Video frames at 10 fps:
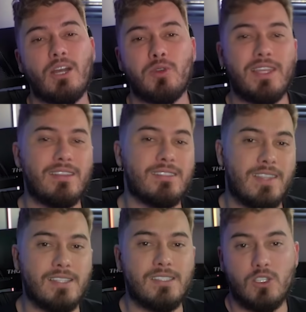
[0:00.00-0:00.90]
rodadas
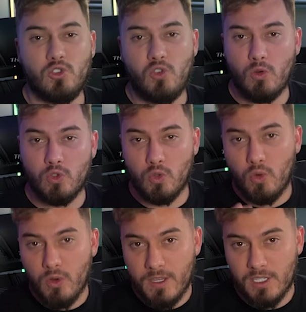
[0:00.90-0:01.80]
grátis sem jogos
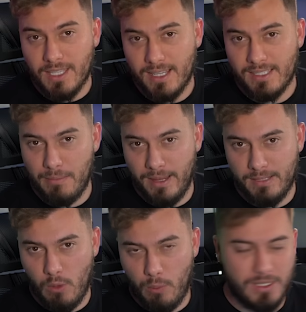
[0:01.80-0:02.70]
originais da Blaze,
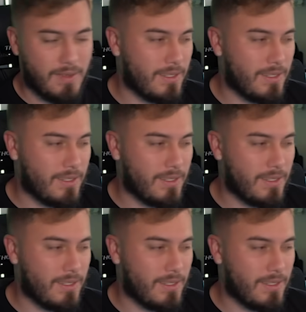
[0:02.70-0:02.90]
meu parceiro.